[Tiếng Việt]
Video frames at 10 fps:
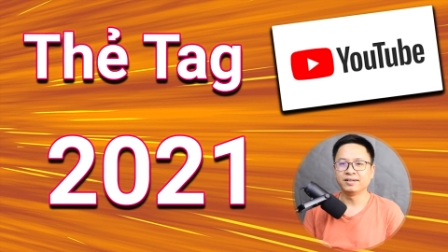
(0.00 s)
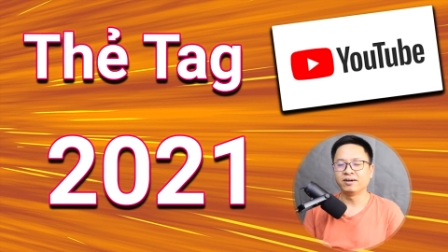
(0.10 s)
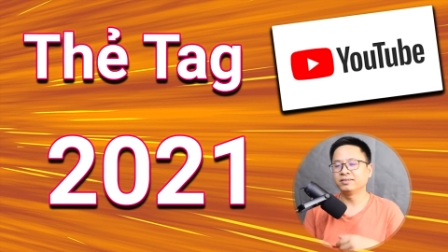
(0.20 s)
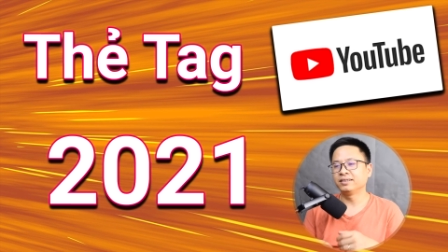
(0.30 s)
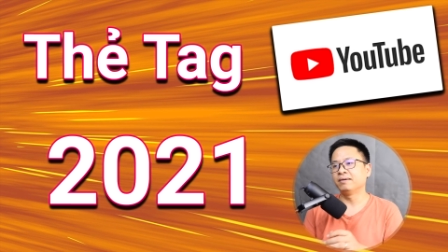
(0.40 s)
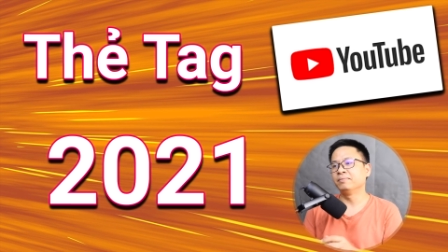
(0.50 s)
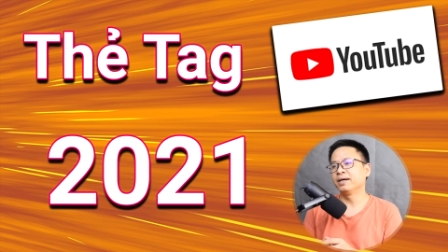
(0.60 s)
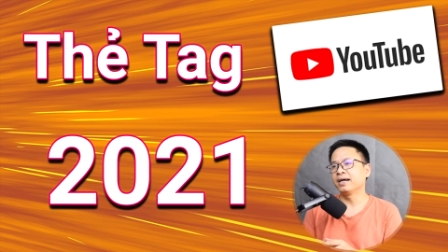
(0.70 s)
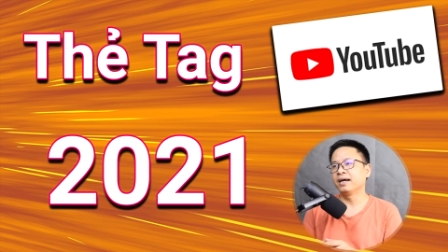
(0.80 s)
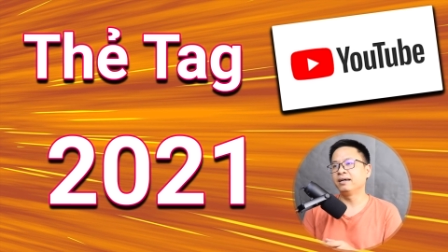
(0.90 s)
Đó, tức là
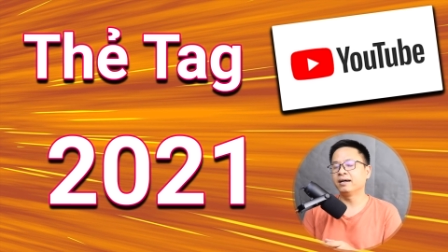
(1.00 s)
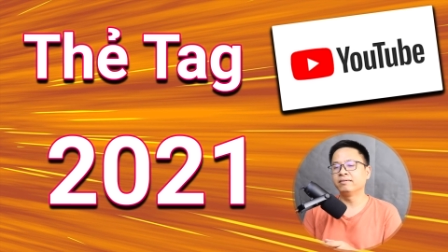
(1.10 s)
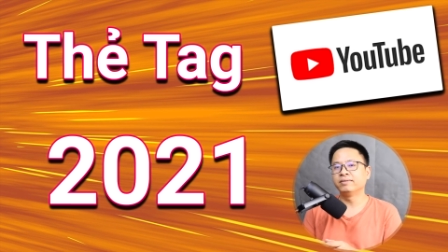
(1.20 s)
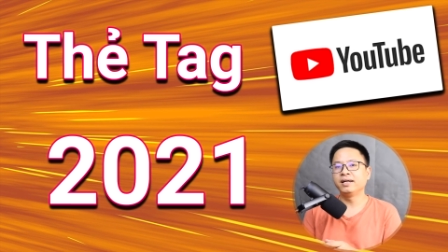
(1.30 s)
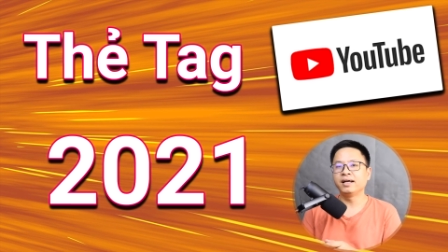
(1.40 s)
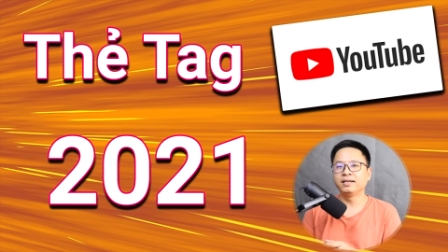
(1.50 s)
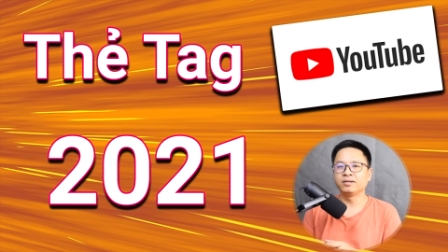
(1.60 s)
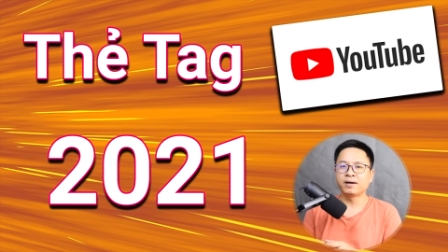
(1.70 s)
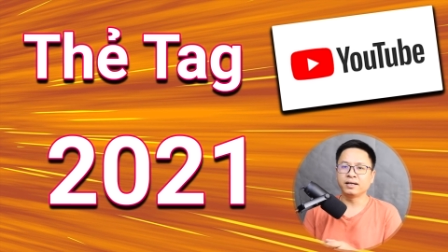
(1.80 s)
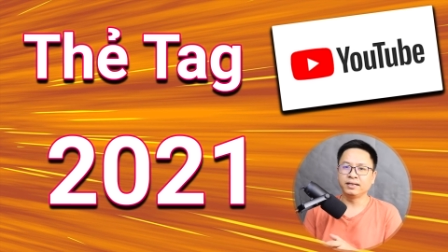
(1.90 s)
mấy cái vấn đề
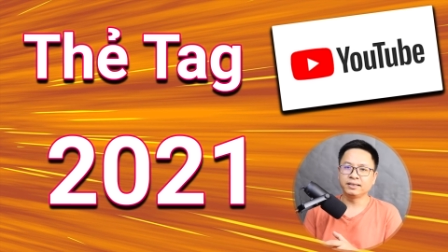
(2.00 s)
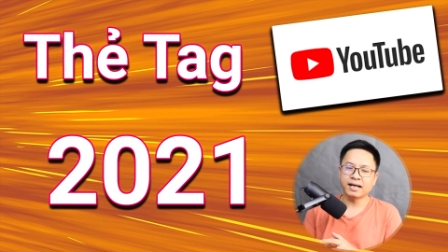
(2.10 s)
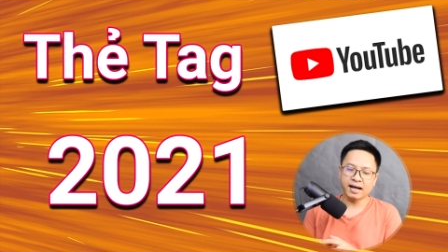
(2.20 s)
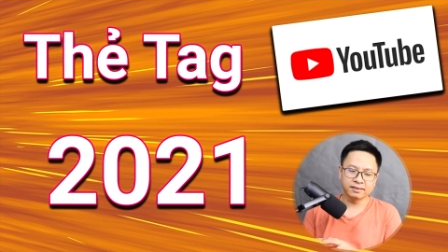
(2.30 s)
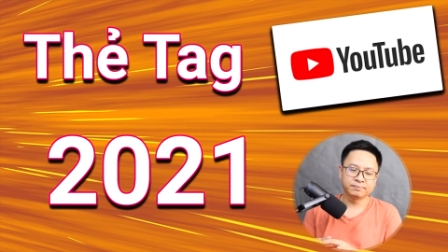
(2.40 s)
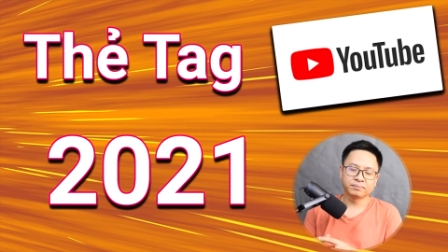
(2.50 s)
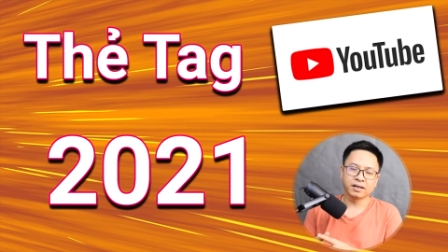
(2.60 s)
liên quan đến tag.